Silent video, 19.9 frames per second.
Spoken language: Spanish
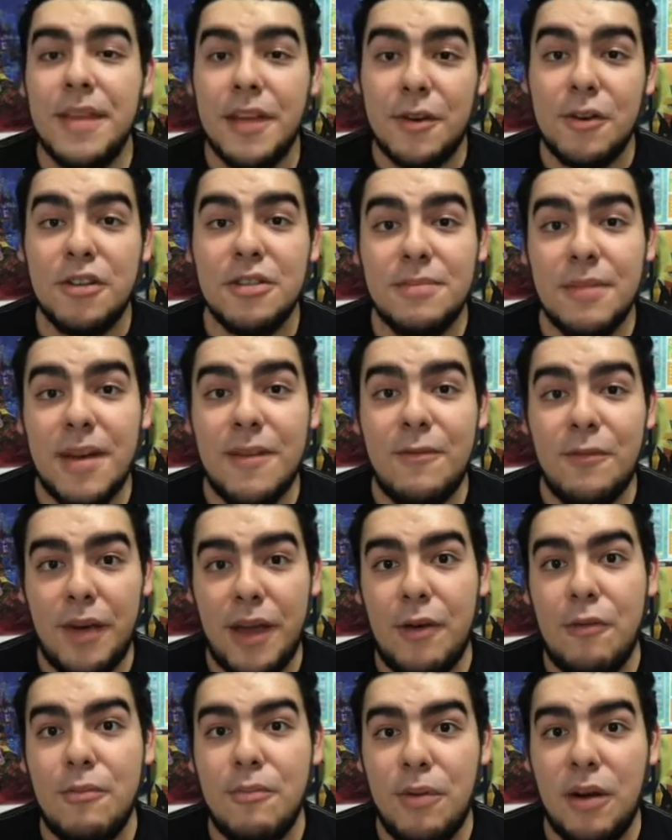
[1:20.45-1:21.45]
Necrozma
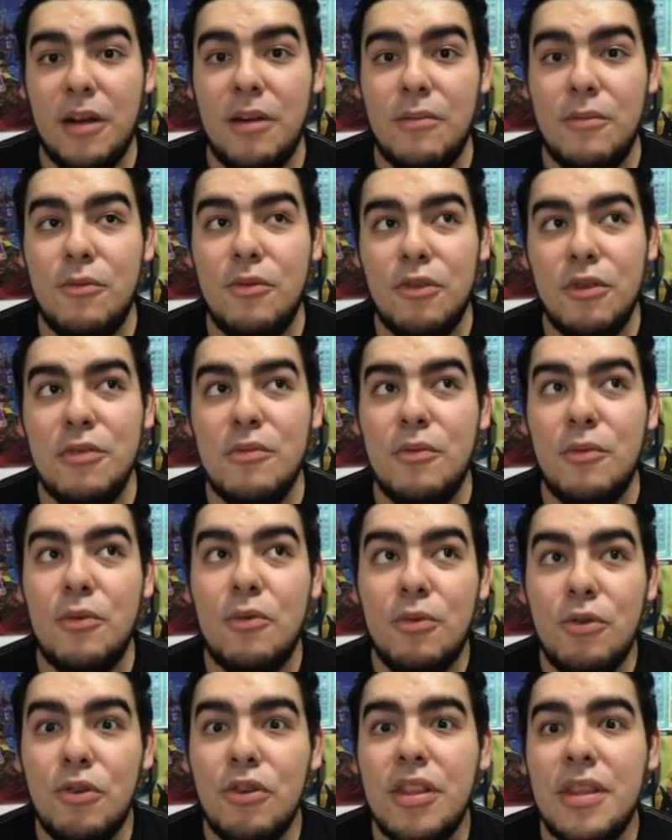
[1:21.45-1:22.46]
fue un
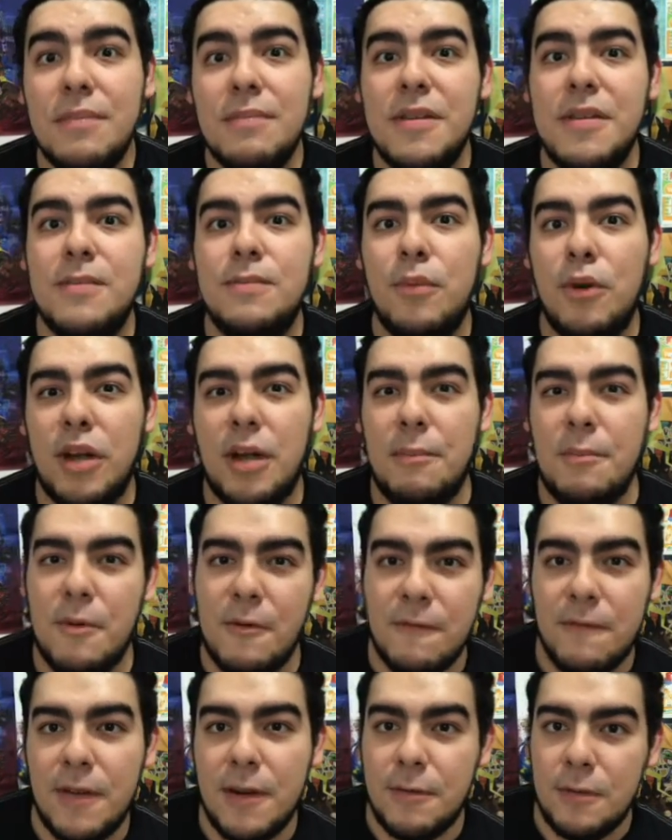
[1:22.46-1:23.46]
uno, de mis
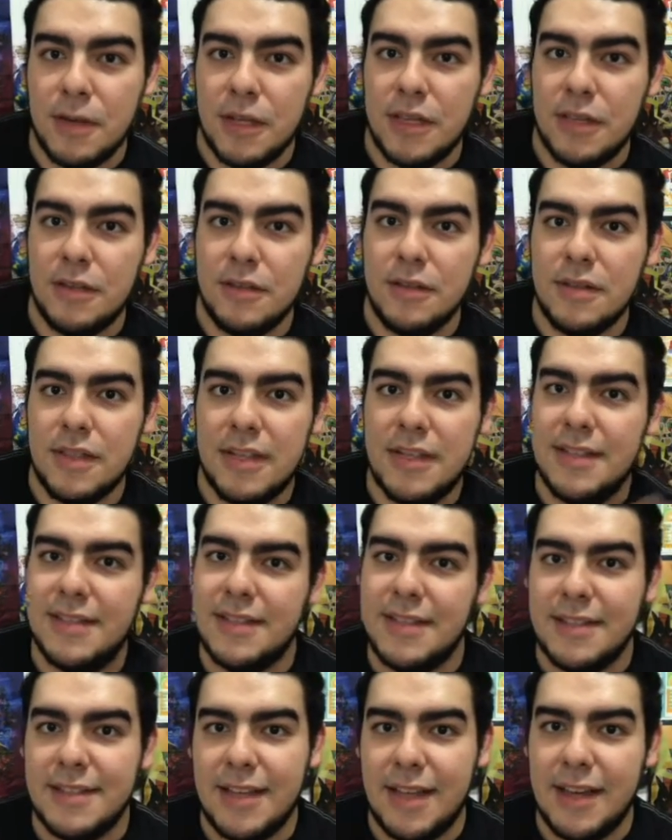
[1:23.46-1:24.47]
Pokémon favoritos en
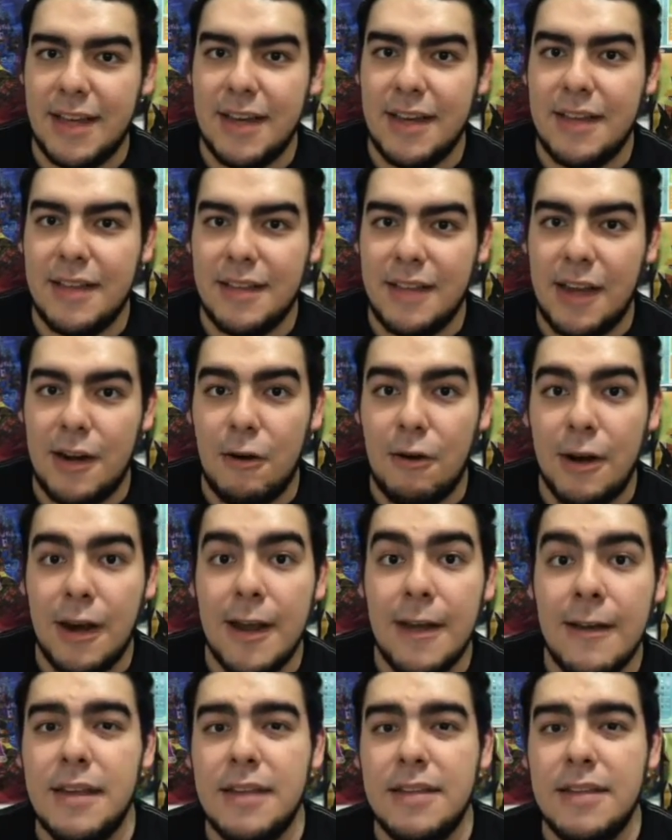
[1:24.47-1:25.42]
esta saga de Alola.